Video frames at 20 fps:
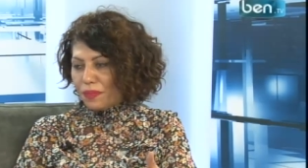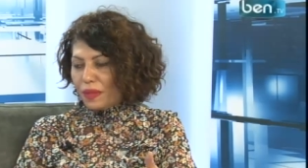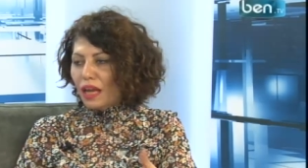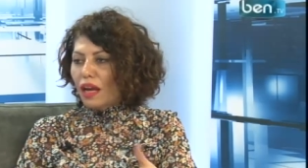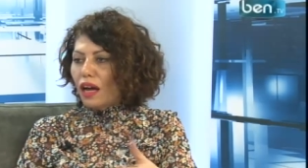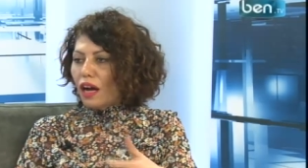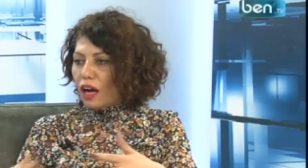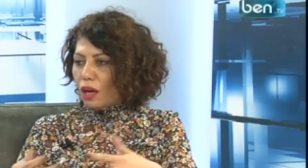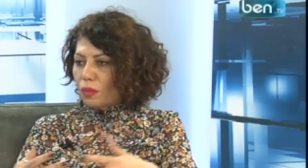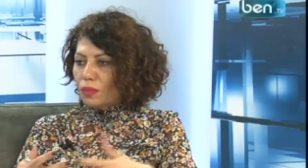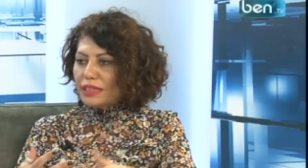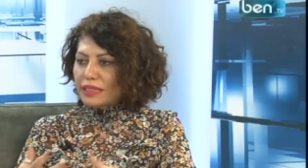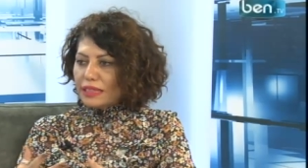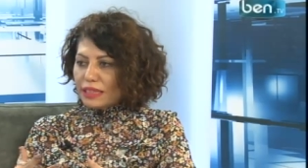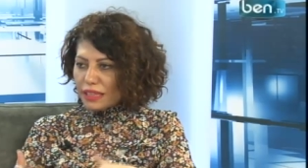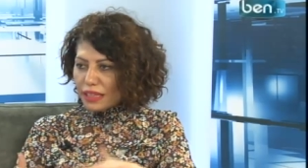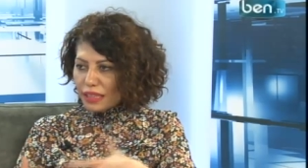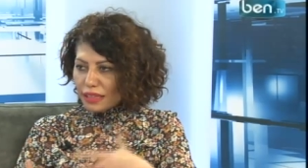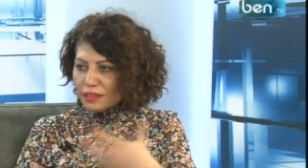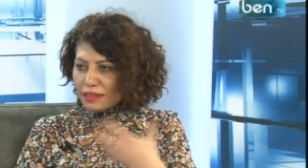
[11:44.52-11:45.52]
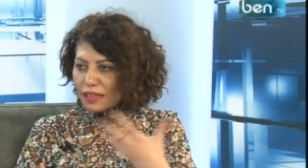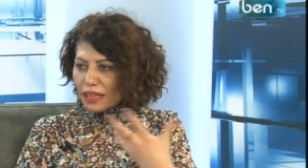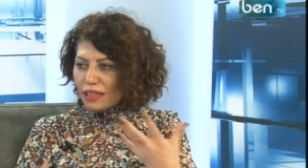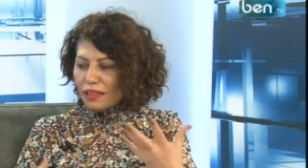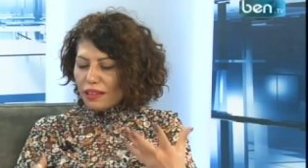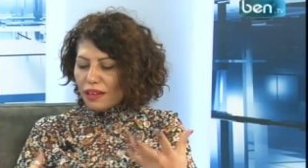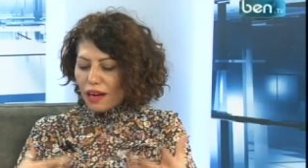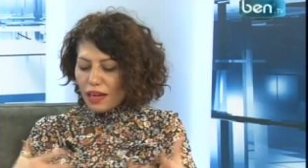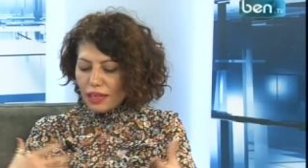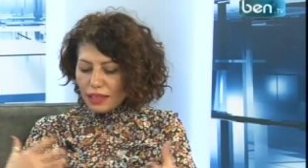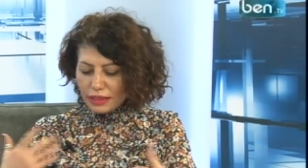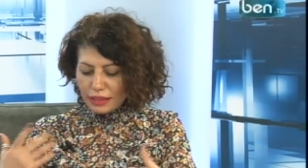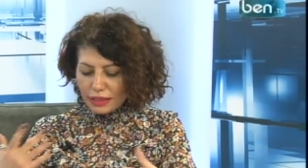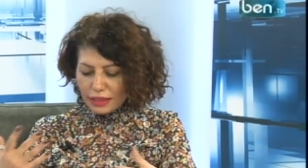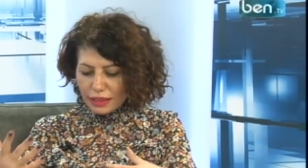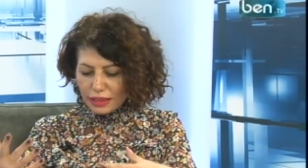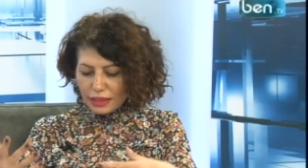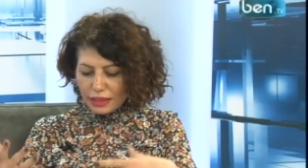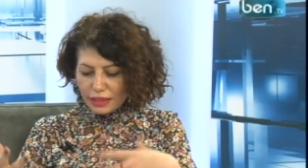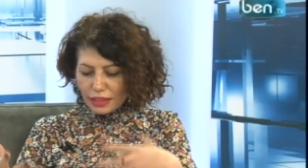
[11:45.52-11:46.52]
Ama sayıyı tekrar
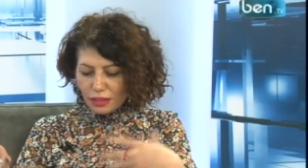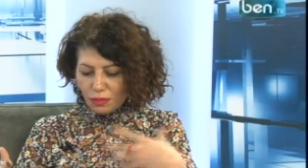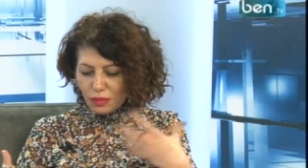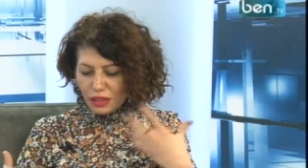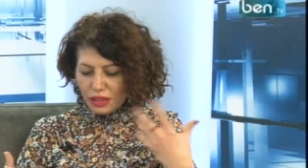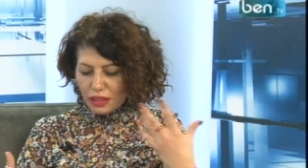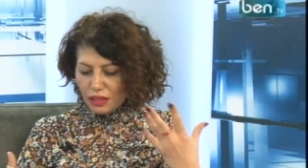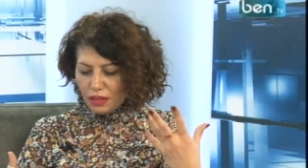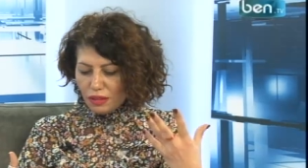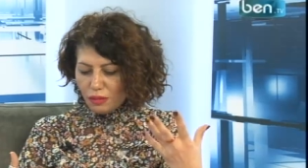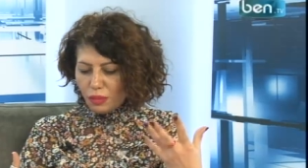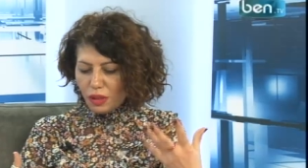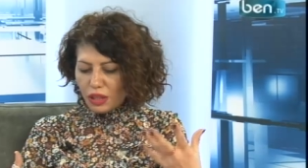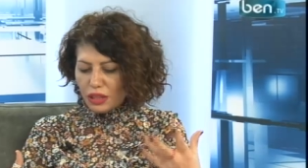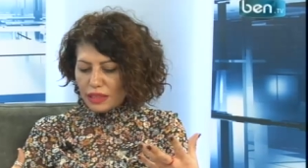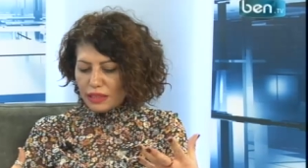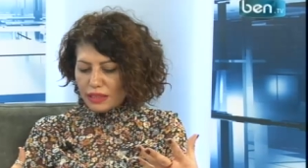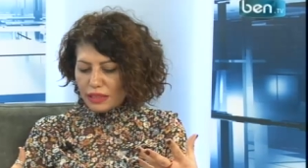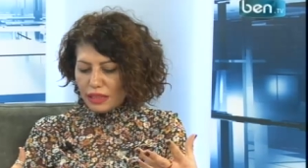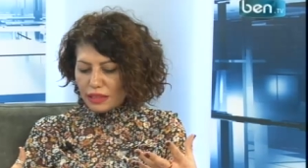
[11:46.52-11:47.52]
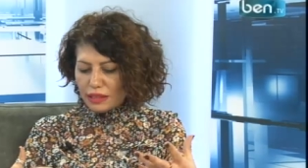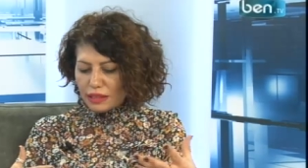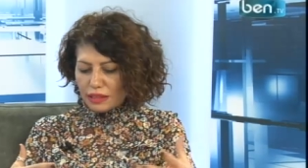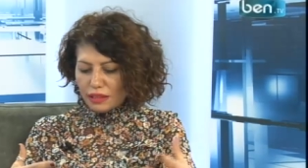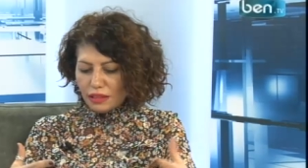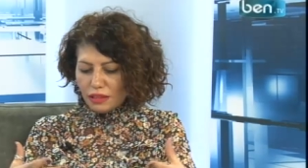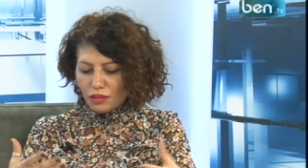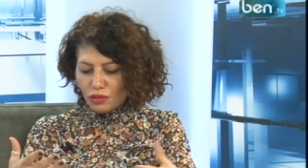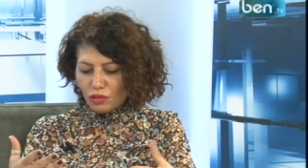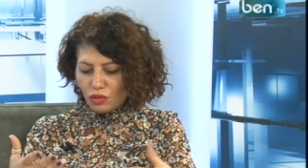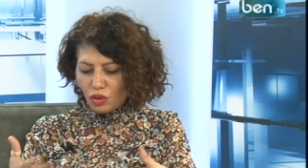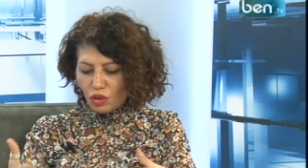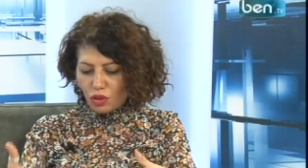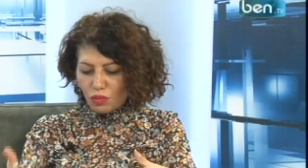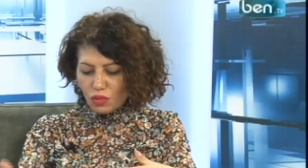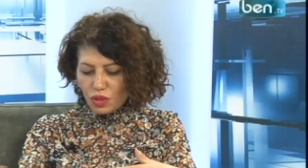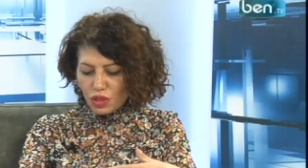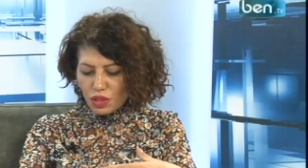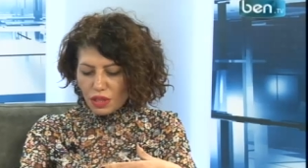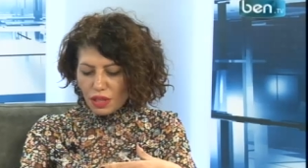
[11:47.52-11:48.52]
ettiğinizde bir para sayısını atıyorum
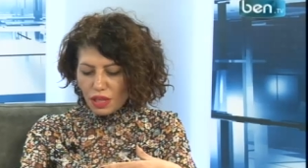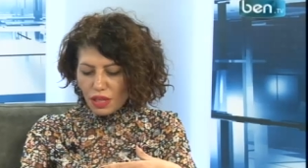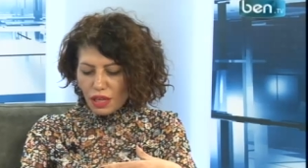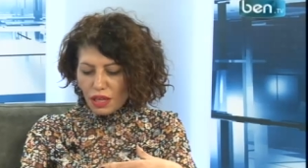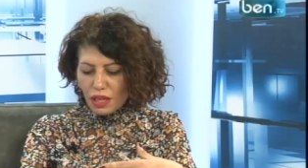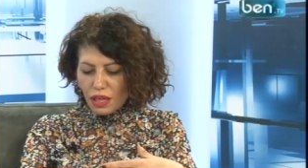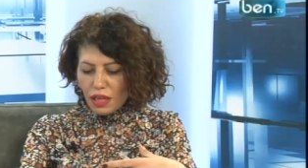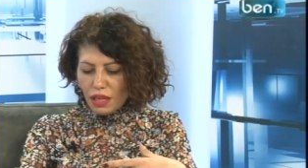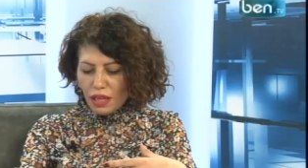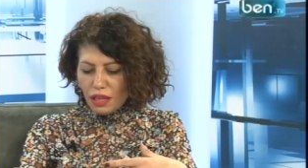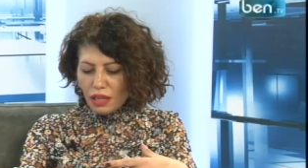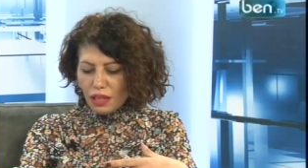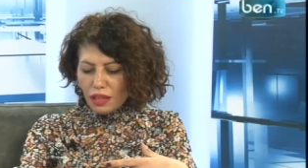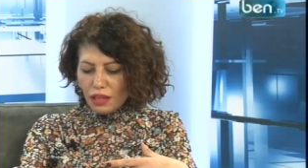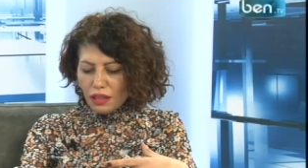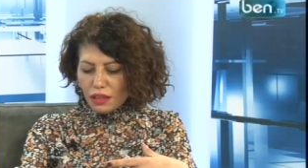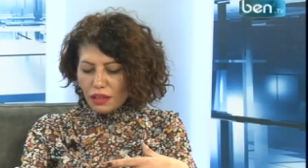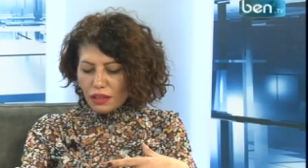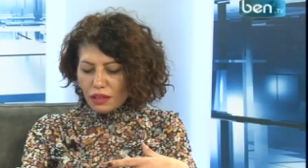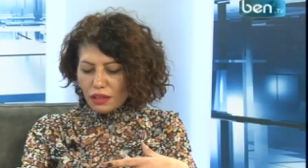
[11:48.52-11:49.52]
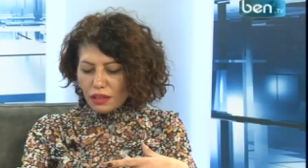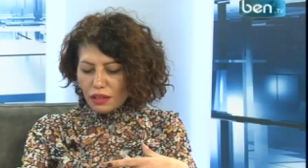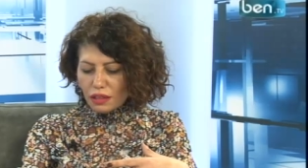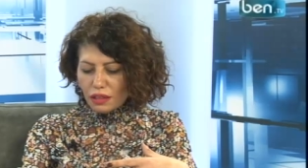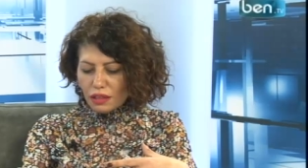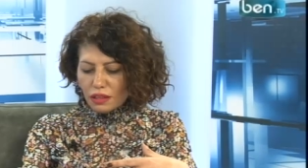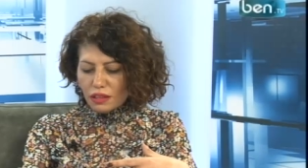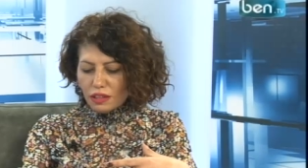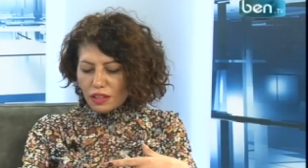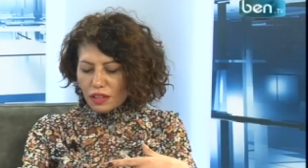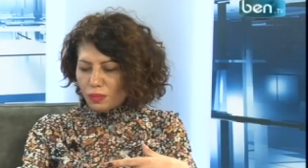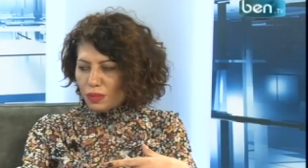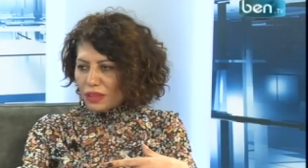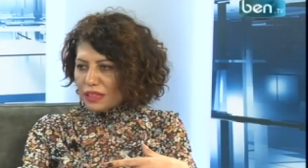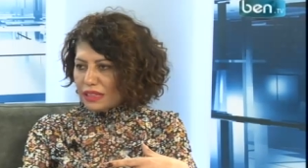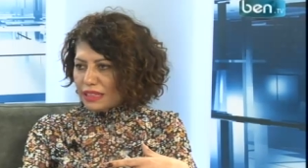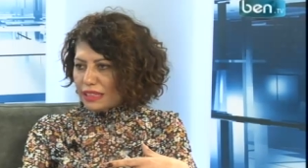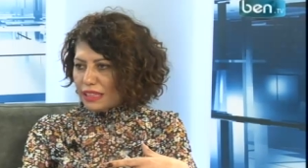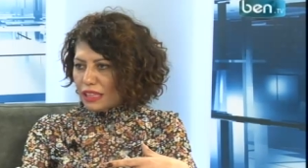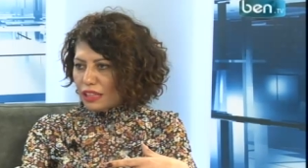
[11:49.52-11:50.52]
işte. Evet. E,
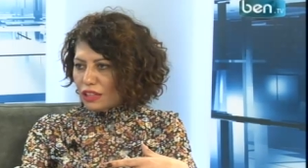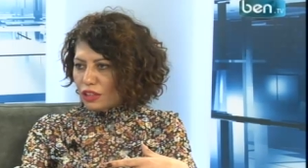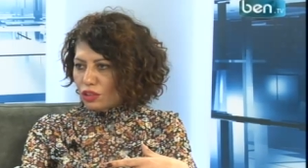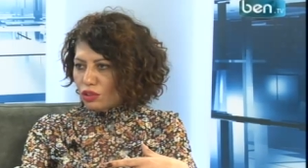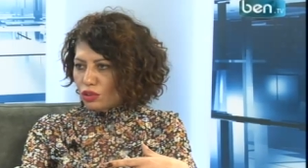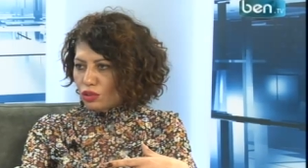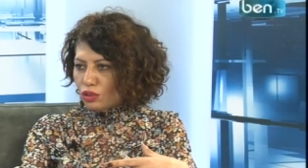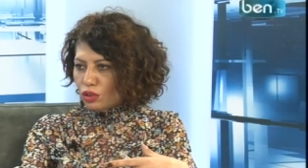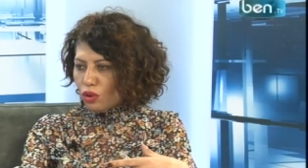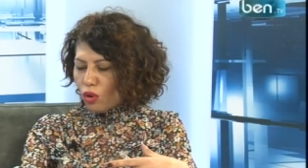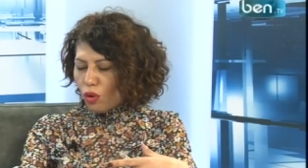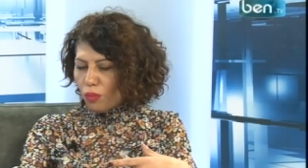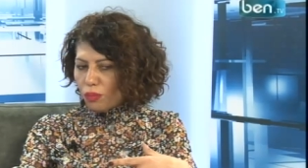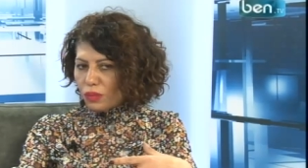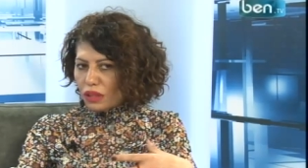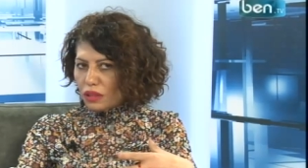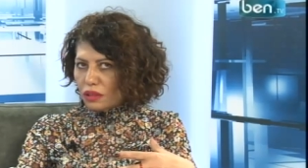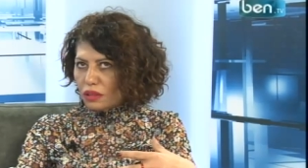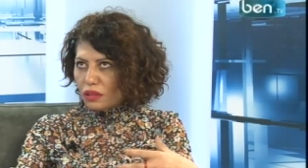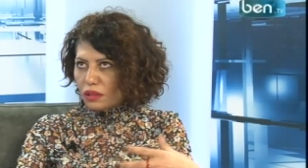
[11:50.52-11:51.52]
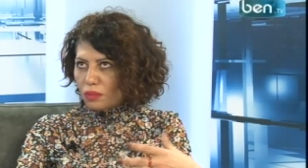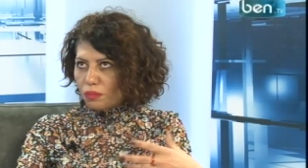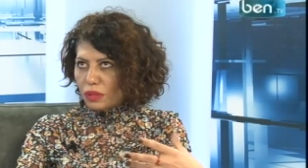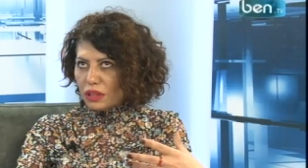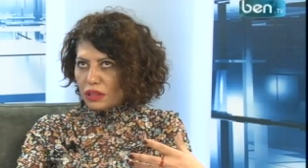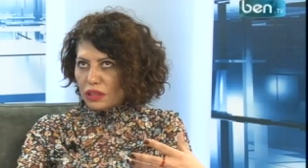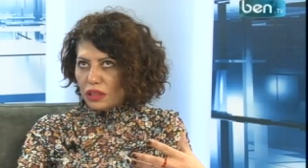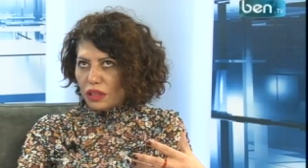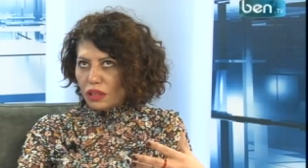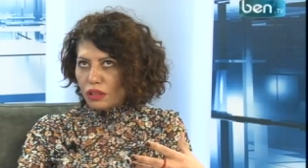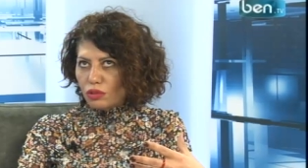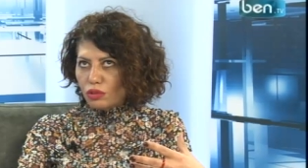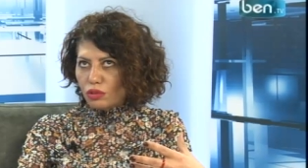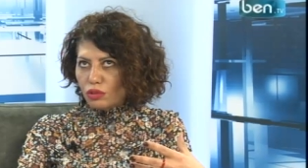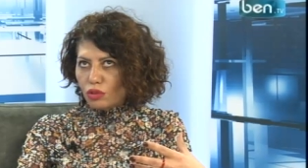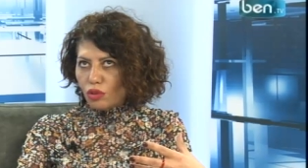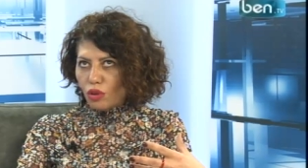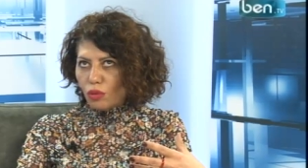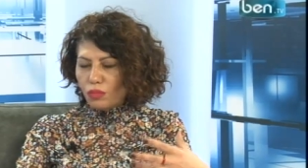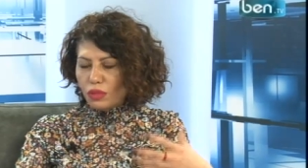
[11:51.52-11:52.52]
40.811,
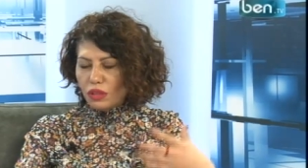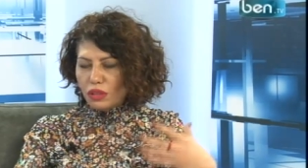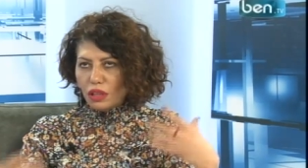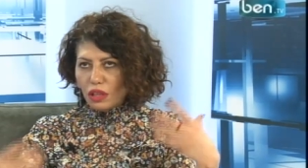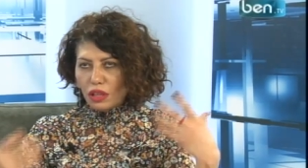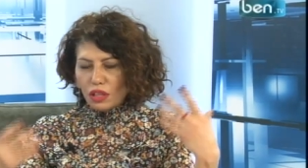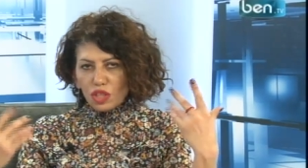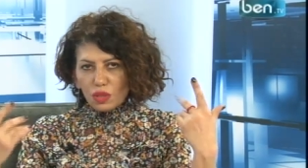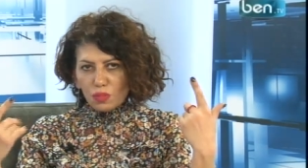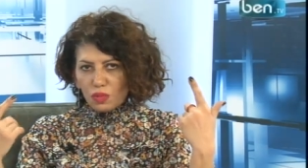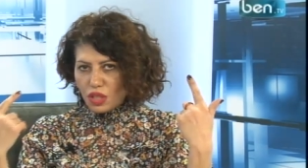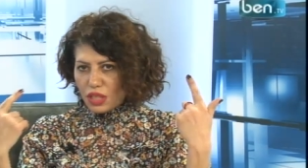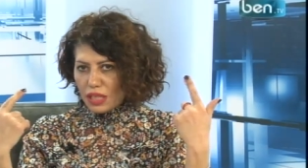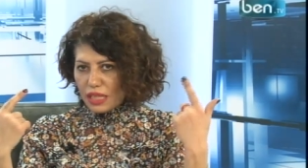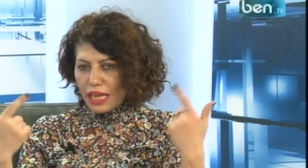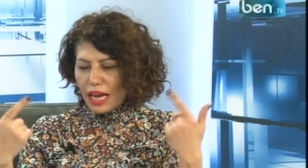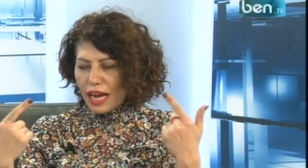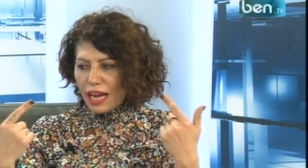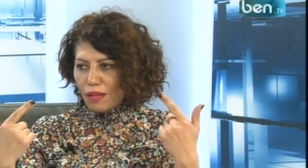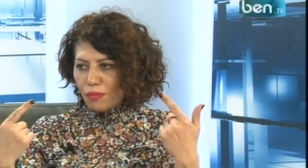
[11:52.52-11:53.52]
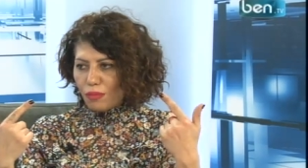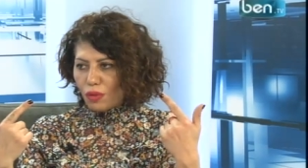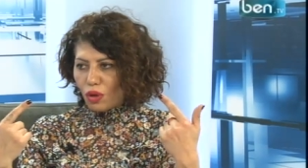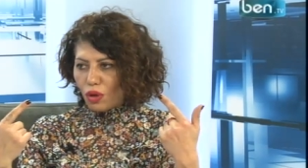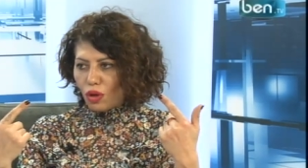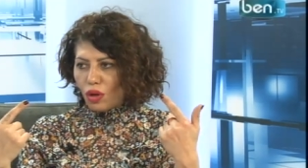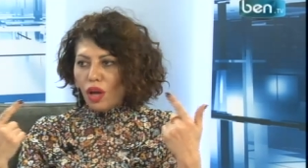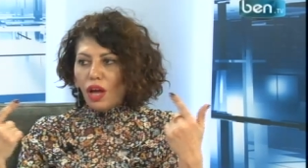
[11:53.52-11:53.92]
40.811 hiçbir şey gelmiyor.